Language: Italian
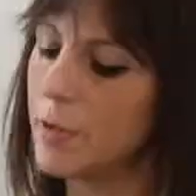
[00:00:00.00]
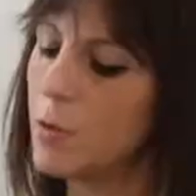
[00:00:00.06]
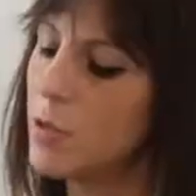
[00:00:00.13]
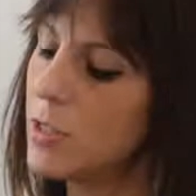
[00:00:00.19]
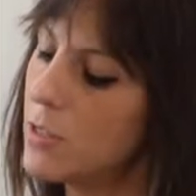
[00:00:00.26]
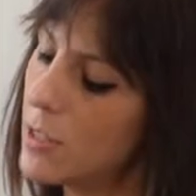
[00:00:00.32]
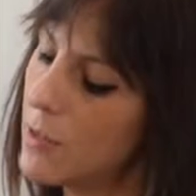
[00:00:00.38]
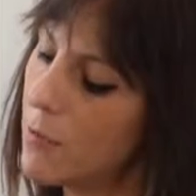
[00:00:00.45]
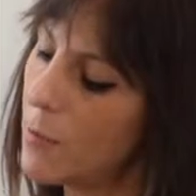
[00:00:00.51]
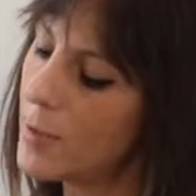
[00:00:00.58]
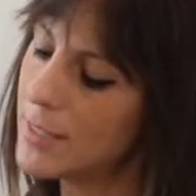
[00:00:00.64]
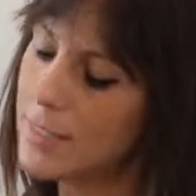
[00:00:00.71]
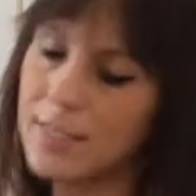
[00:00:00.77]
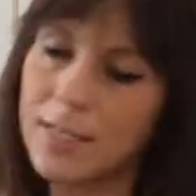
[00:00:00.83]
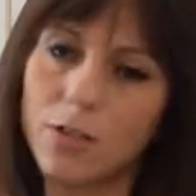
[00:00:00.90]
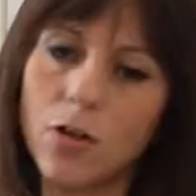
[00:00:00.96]
questo che vi ho
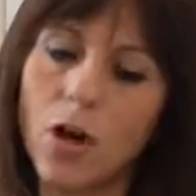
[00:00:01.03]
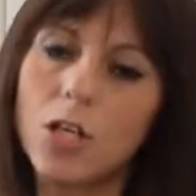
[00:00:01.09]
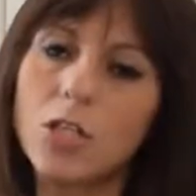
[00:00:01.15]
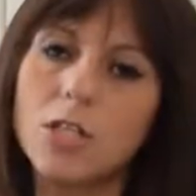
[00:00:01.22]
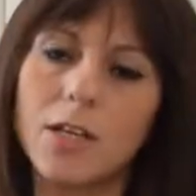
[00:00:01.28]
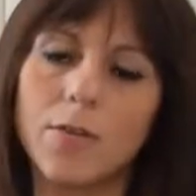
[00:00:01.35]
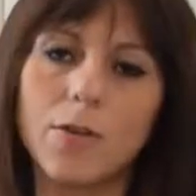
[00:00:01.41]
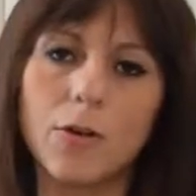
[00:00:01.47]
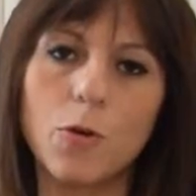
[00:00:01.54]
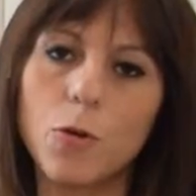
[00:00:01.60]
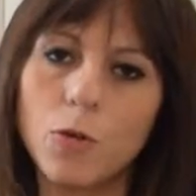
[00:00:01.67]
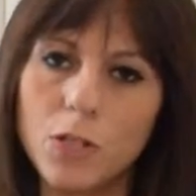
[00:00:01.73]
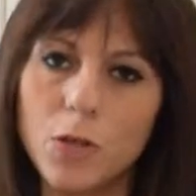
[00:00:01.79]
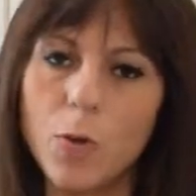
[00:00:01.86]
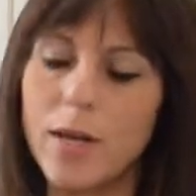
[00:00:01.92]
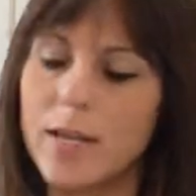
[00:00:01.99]
presentato oggi è davvero uno
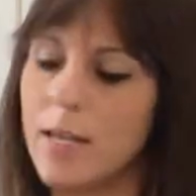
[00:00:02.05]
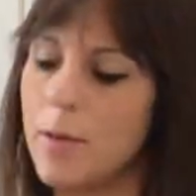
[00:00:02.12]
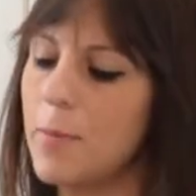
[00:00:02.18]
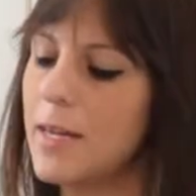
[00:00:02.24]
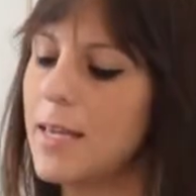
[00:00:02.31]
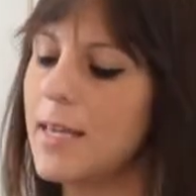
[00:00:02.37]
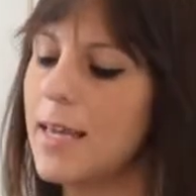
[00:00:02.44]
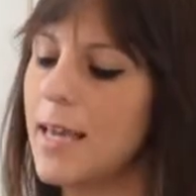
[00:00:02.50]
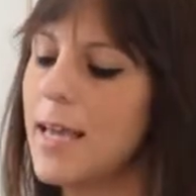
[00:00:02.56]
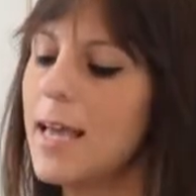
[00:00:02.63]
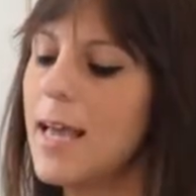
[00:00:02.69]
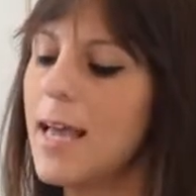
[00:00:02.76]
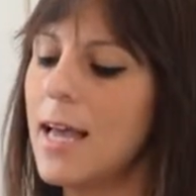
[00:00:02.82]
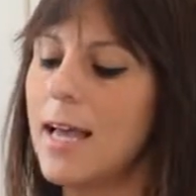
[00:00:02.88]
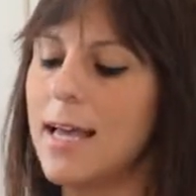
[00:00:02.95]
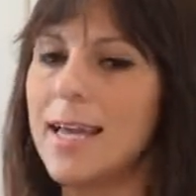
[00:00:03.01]
di quei libri che
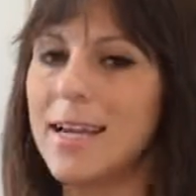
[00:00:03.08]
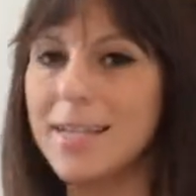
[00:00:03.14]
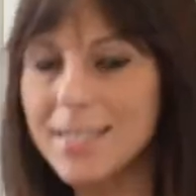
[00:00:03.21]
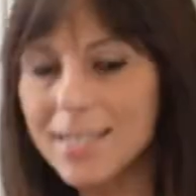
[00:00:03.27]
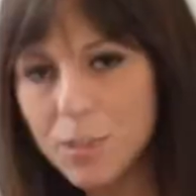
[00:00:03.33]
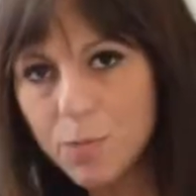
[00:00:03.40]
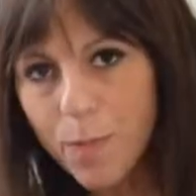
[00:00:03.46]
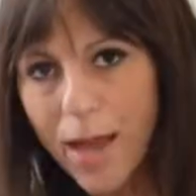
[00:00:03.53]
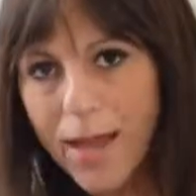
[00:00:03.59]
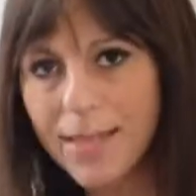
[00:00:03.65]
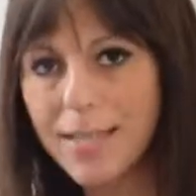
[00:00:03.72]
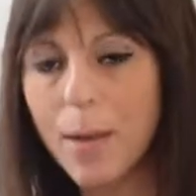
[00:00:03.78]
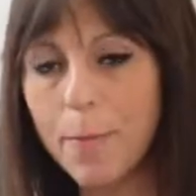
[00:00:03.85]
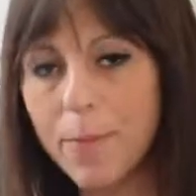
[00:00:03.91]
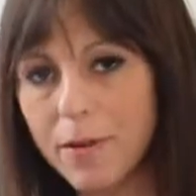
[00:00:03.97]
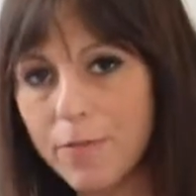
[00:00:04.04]
eh,
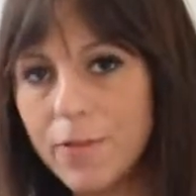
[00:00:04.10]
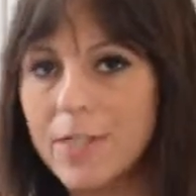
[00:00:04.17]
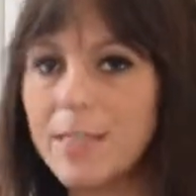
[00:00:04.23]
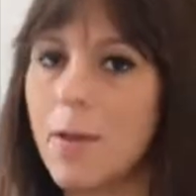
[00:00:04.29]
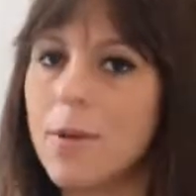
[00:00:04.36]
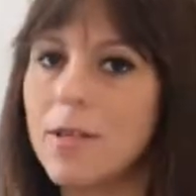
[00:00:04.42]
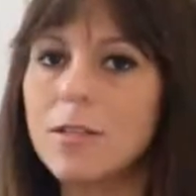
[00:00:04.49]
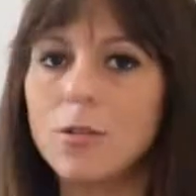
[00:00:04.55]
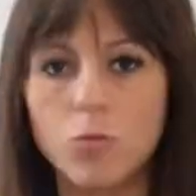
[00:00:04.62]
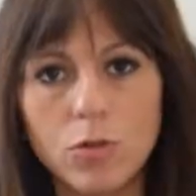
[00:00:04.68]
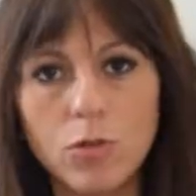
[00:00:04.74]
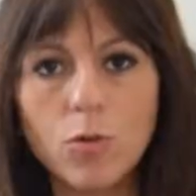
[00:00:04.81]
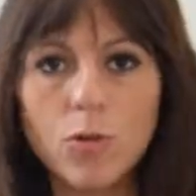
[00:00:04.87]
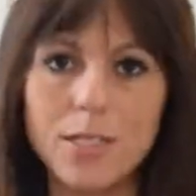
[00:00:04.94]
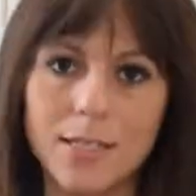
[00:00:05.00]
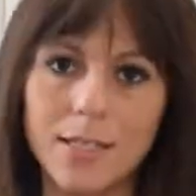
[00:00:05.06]
rispecchia perfettamente
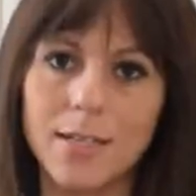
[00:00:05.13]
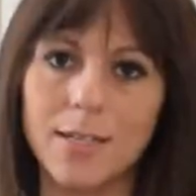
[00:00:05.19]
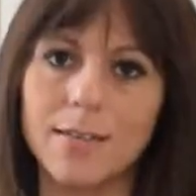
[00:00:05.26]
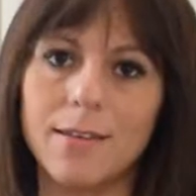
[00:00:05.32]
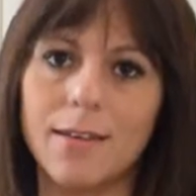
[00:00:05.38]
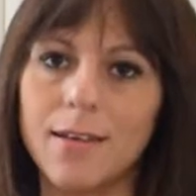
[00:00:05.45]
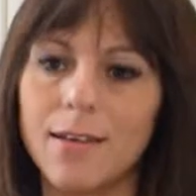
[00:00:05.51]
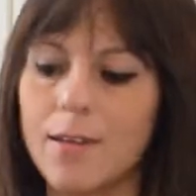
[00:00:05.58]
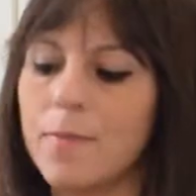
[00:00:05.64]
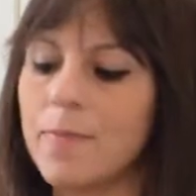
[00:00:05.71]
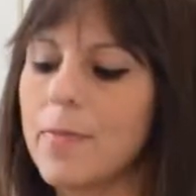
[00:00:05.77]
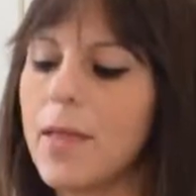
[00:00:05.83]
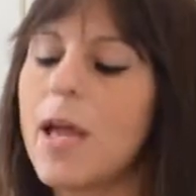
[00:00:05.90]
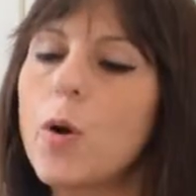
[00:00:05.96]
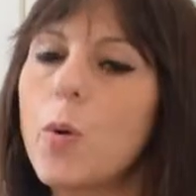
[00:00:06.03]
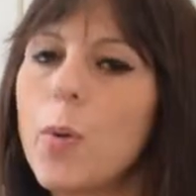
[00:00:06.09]
tutti questi criteri
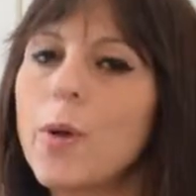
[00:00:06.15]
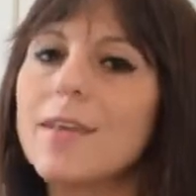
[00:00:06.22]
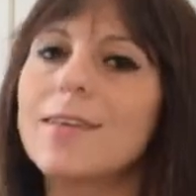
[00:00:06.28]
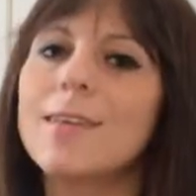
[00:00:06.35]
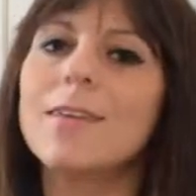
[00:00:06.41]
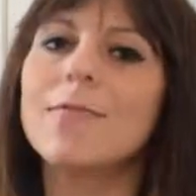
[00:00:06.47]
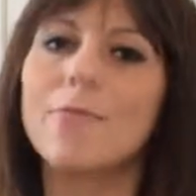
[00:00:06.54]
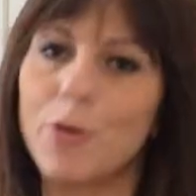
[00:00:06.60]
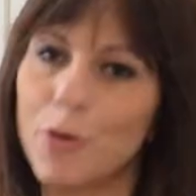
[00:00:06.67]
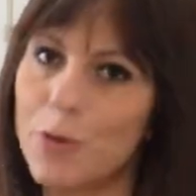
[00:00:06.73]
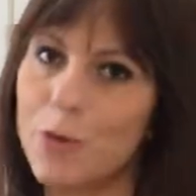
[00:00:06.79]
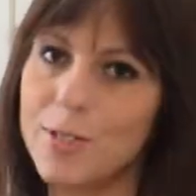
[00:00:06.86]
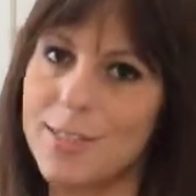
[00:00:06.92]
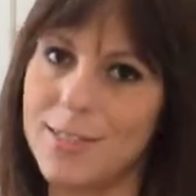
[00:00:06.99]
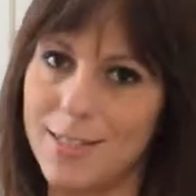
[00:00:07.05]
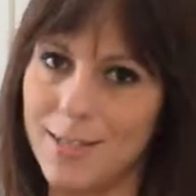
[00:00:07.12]
e quindi ve lo
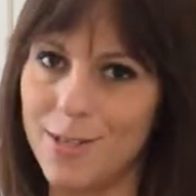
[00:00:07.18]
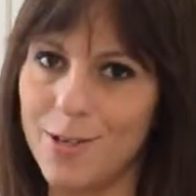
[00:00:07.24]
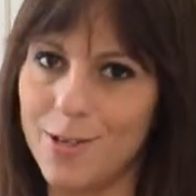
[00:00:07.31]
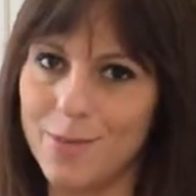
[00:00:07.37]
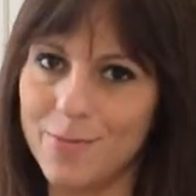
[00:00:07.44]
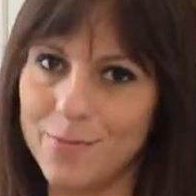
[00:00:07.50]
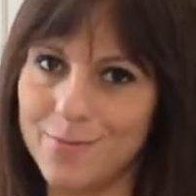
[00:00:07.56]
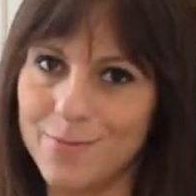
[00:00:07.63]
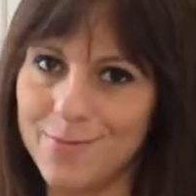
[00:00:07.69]
consiglio.